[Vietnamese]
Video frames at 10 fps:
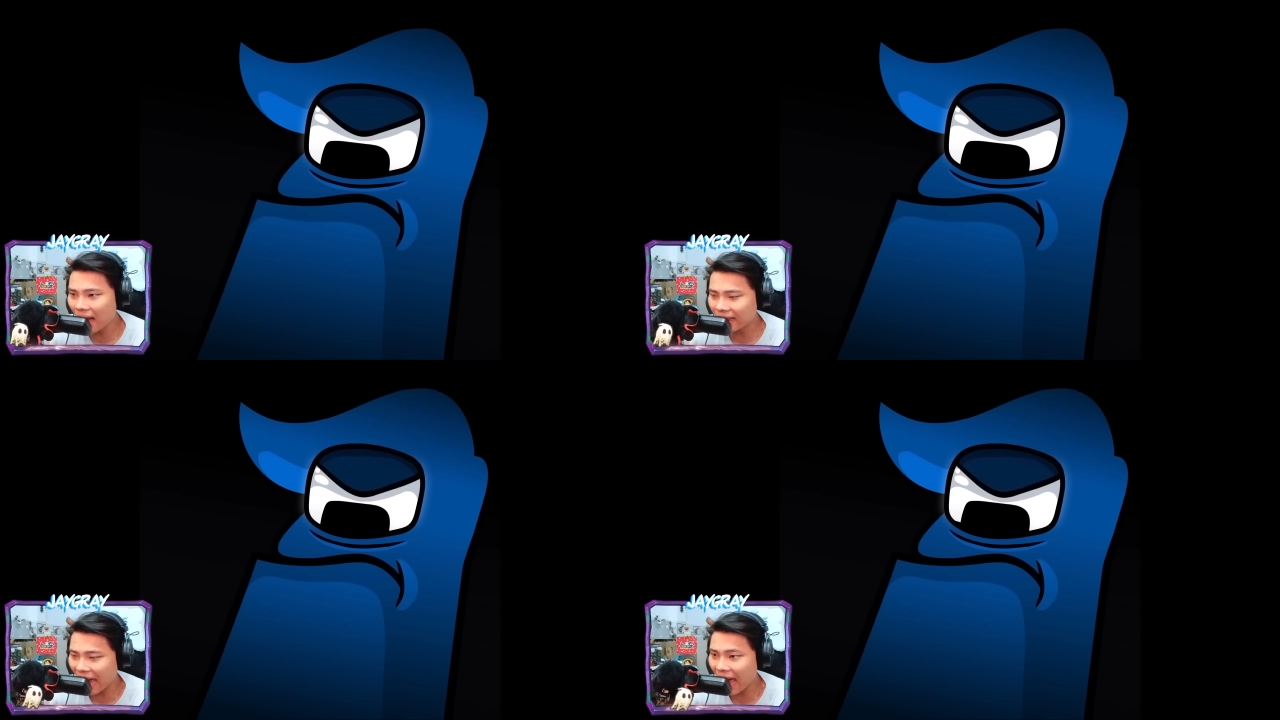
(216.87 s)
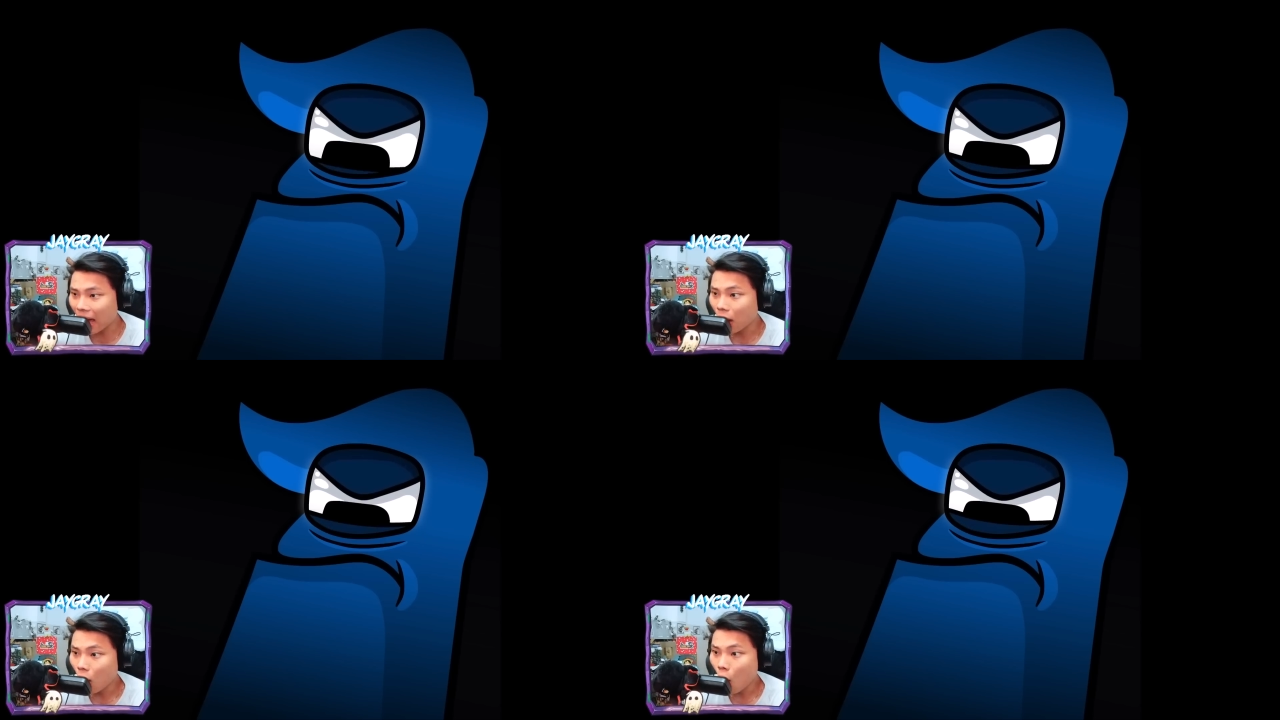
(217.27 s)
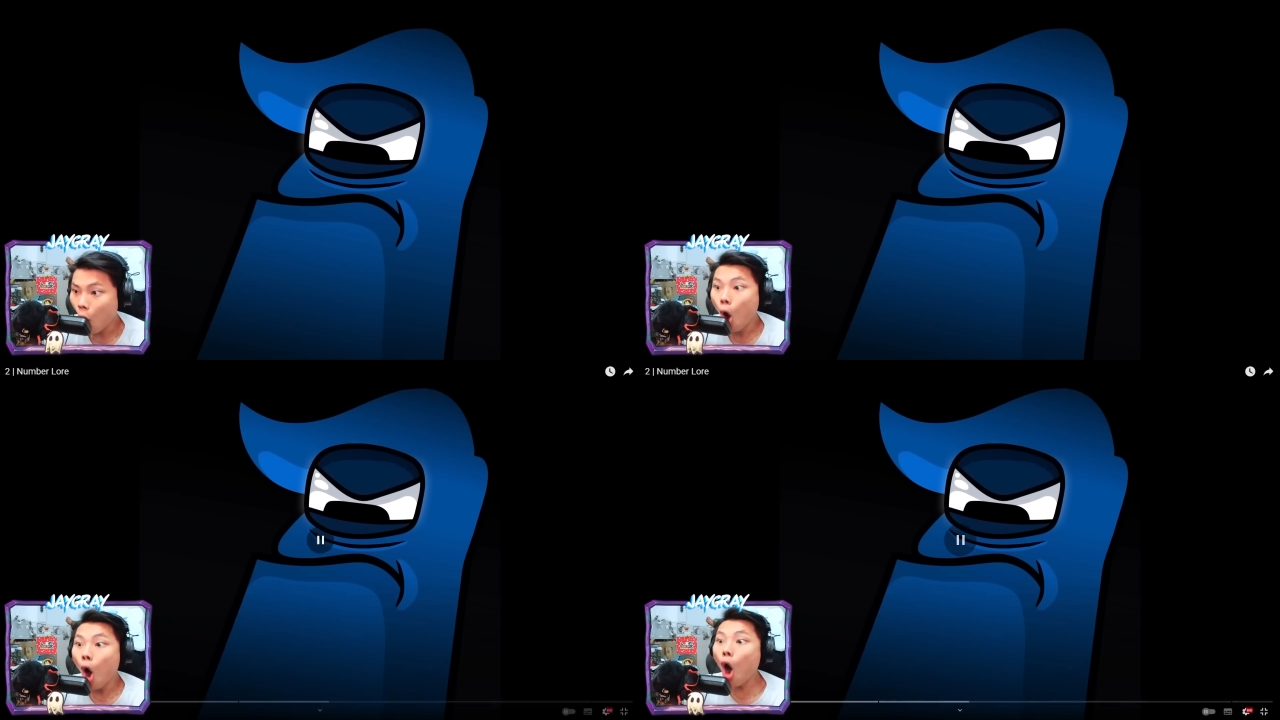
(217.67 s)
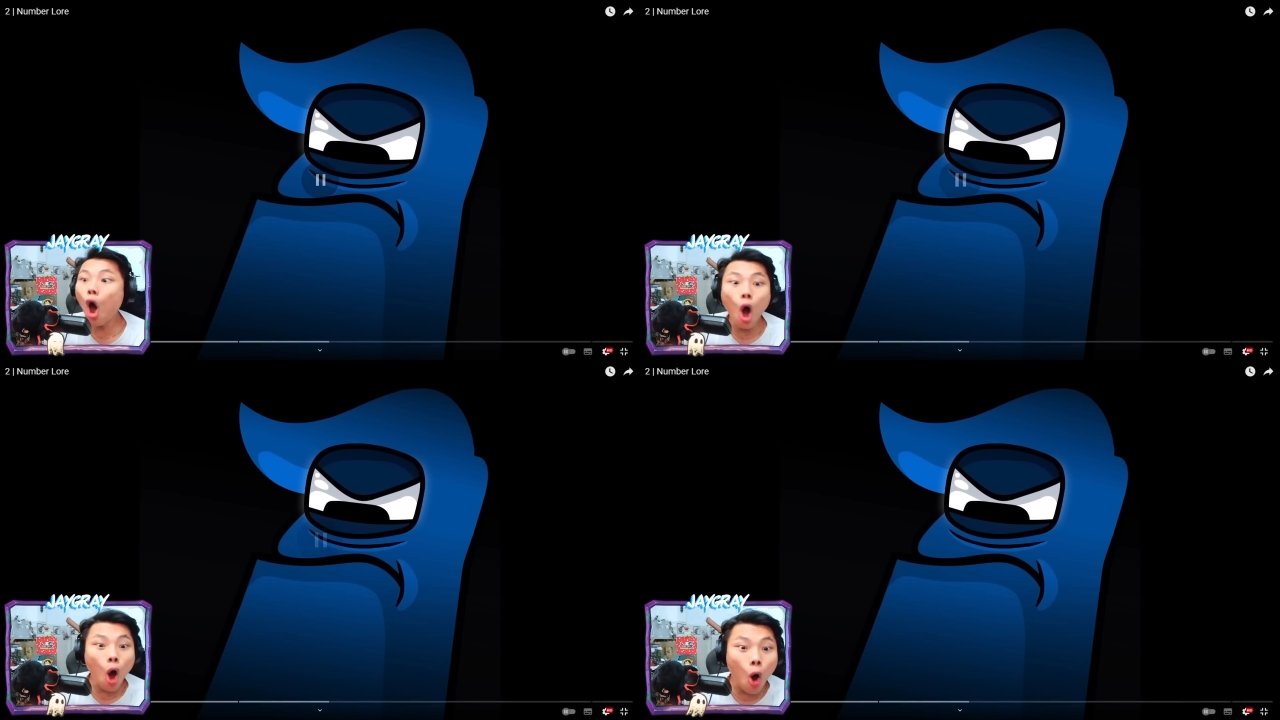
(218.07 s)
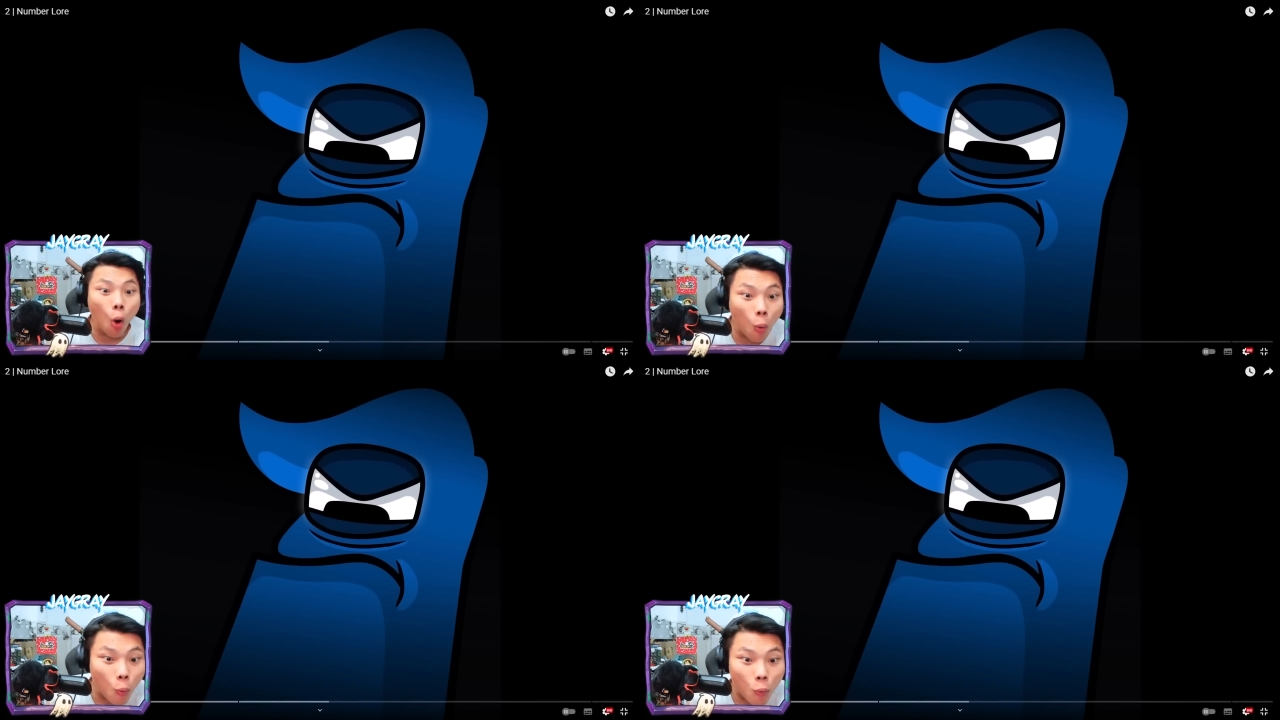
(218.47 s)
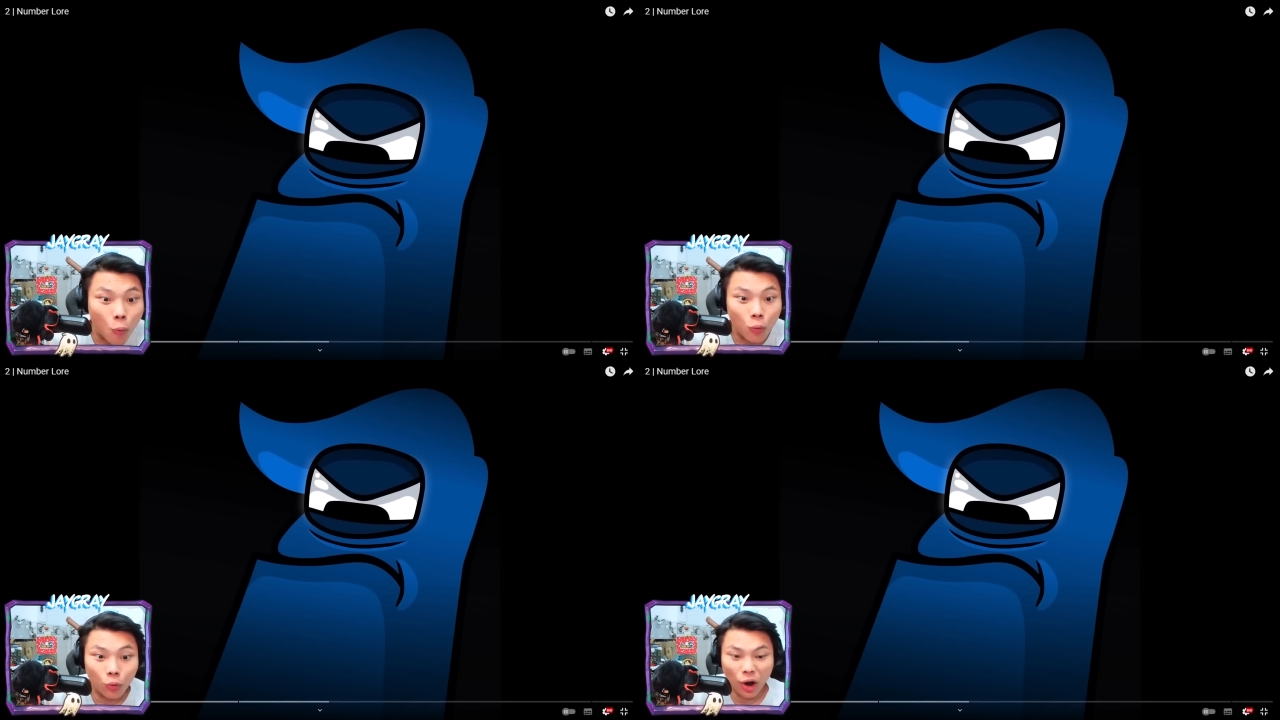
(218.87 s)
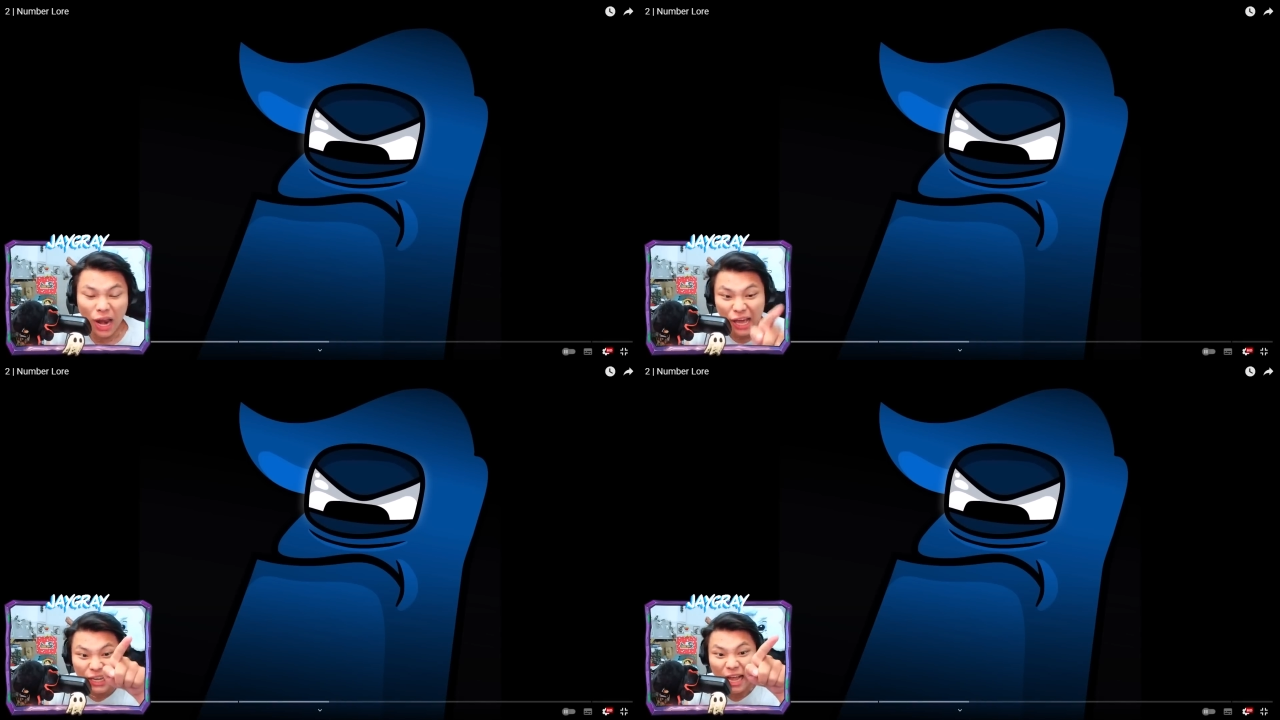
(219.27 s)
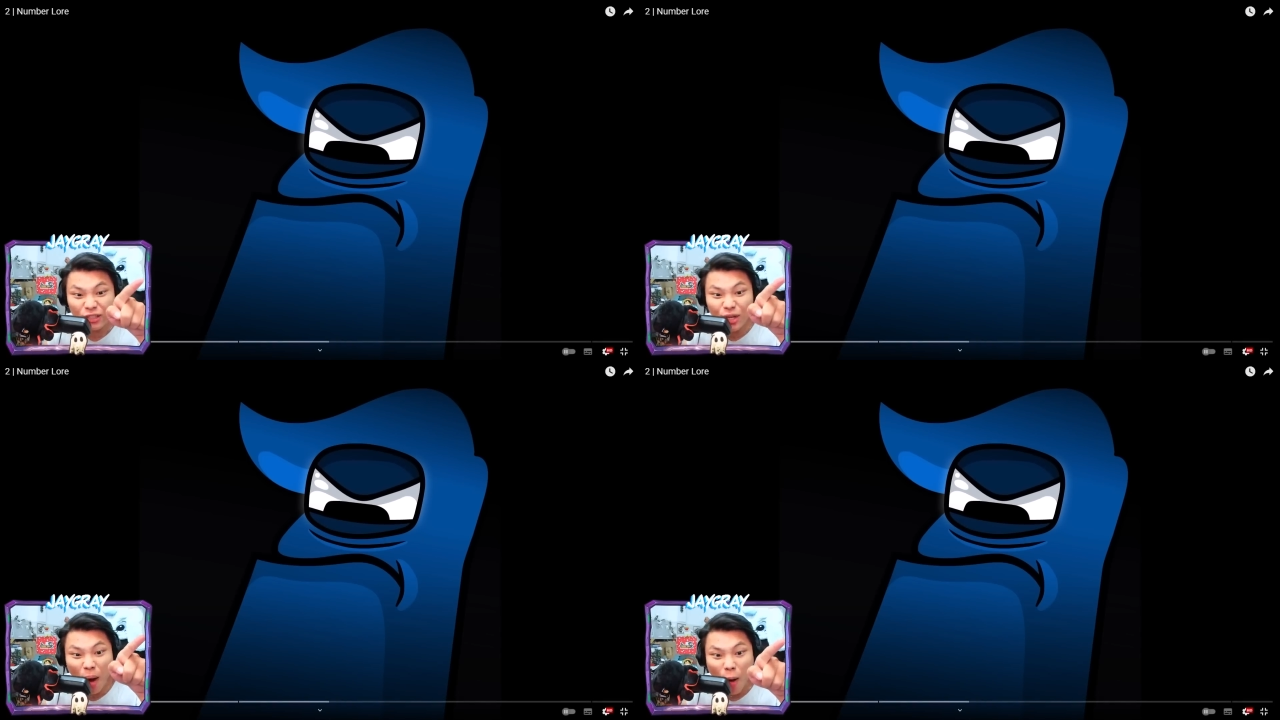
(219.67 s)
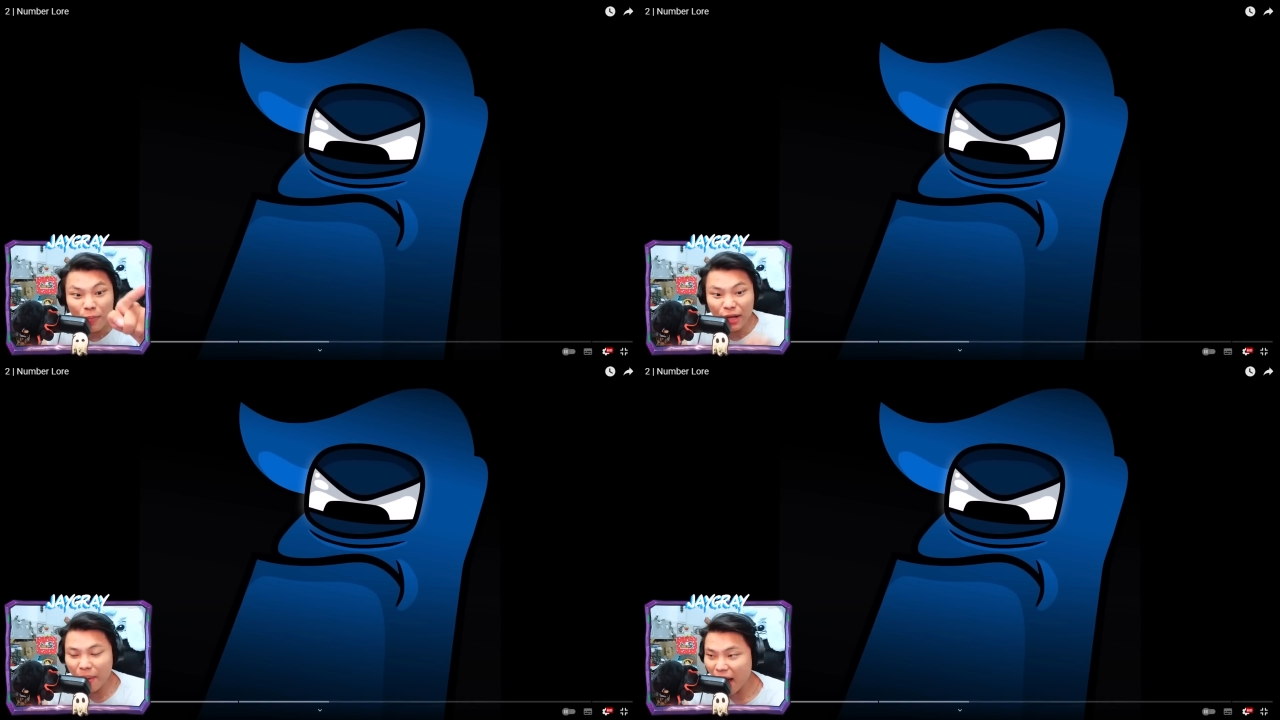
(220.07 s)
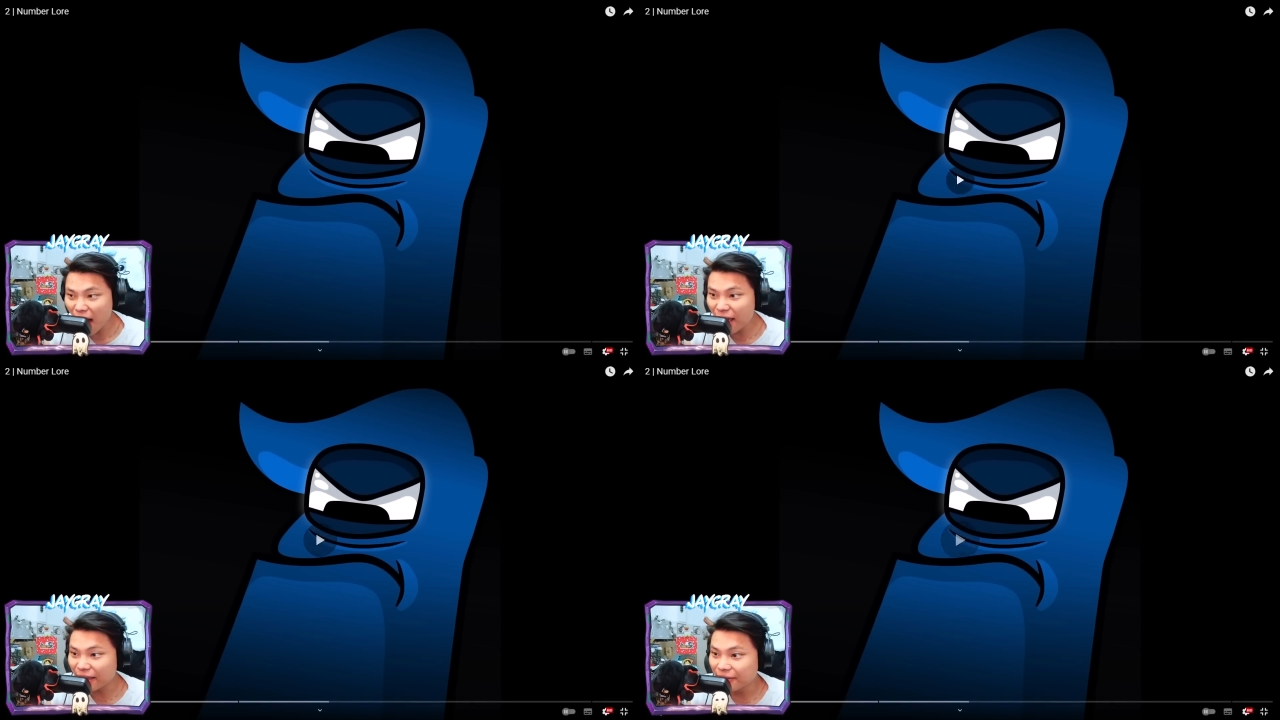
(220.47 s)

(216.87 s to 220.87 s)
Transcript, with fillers: X nè. Uuuu, đây là cái thằng số một nữa các bạn ơi.